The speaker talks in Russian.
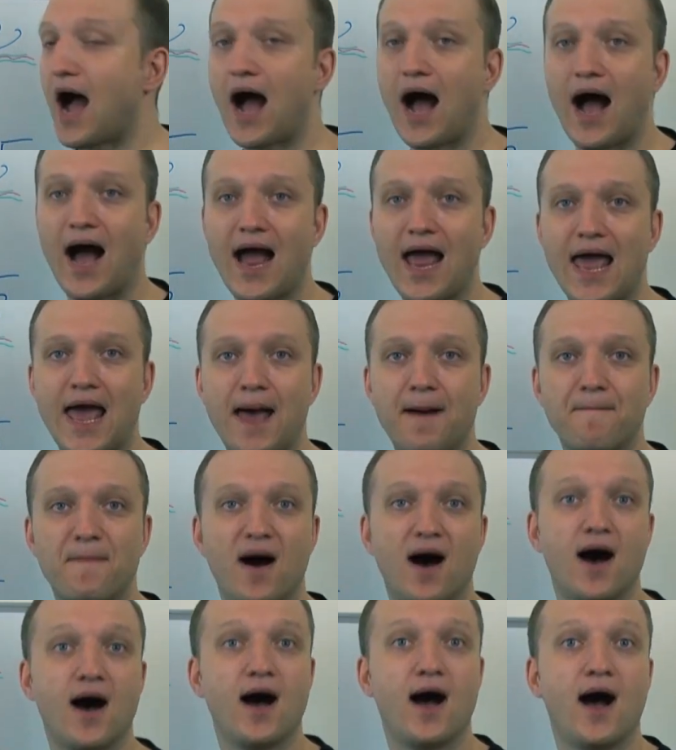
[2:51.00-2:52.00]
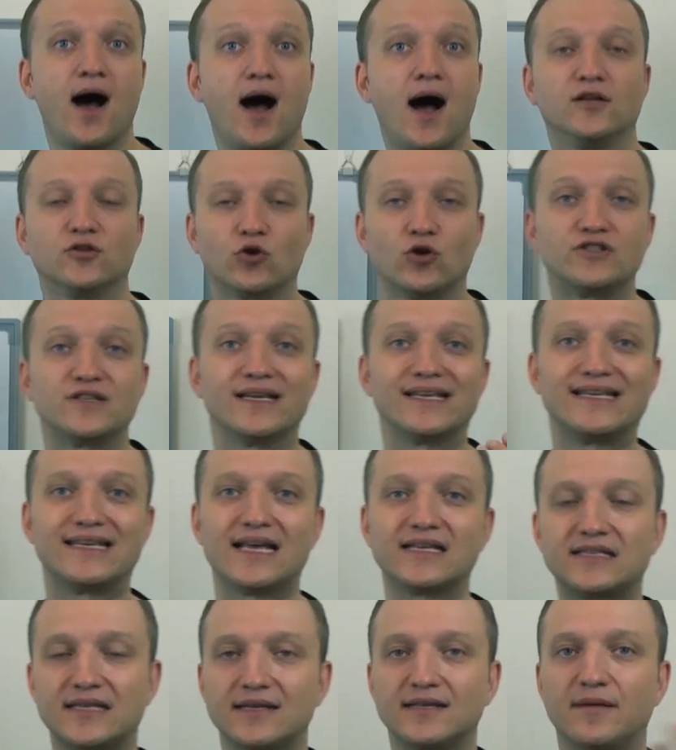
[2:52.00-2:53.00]
I am a. То есть,
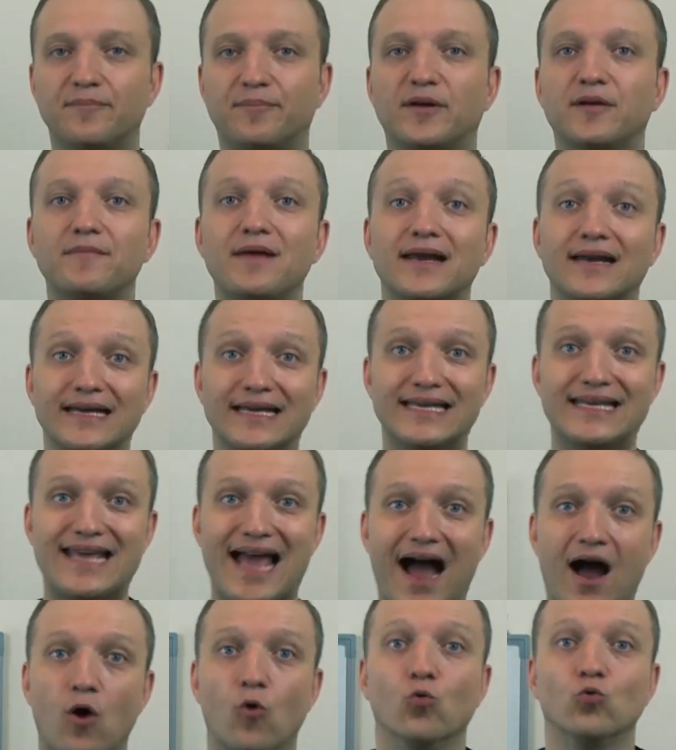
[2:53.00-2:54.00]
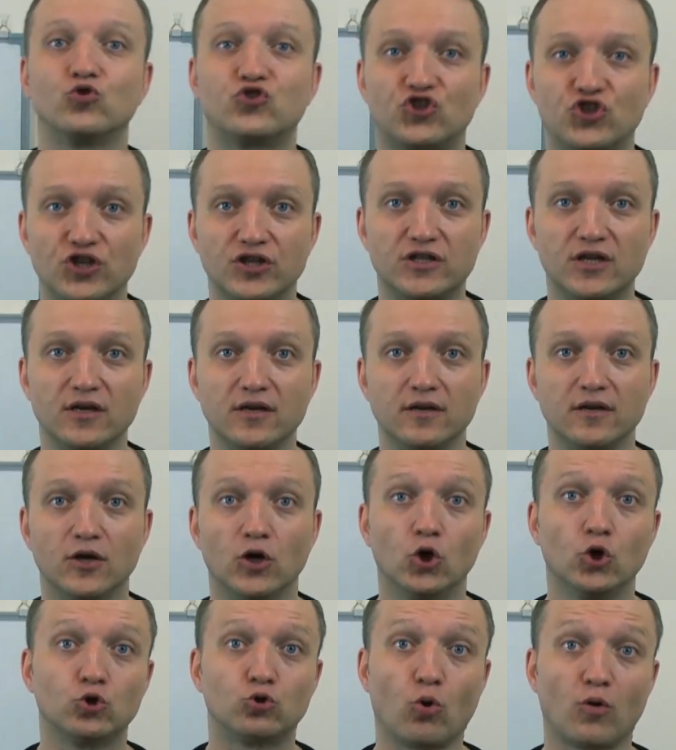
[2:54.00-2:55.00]
если, например, я учитель,
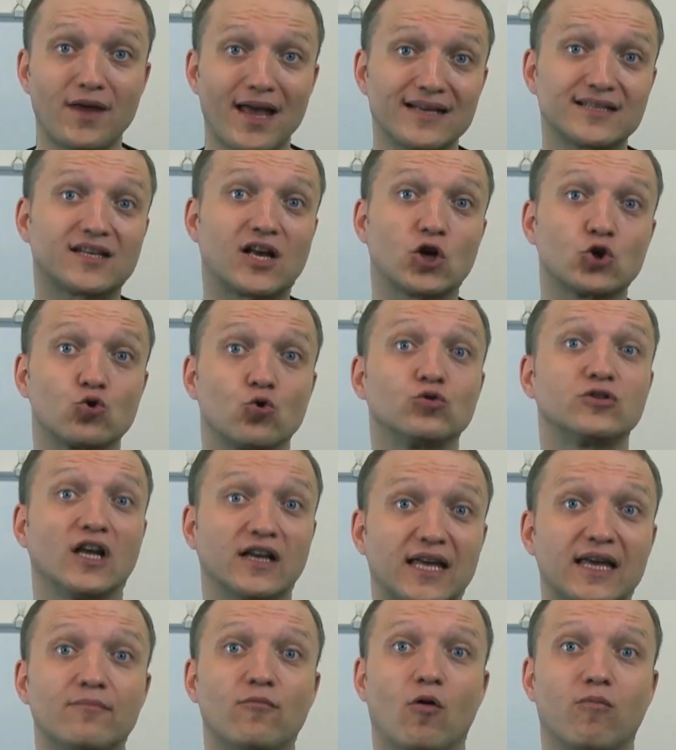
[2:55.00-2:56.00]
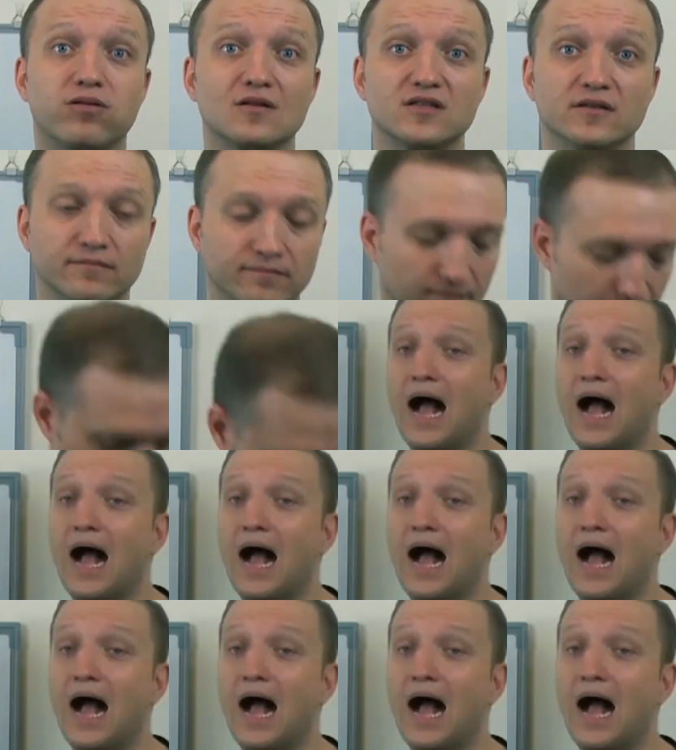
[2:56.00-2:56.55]
то я скажу таким образом.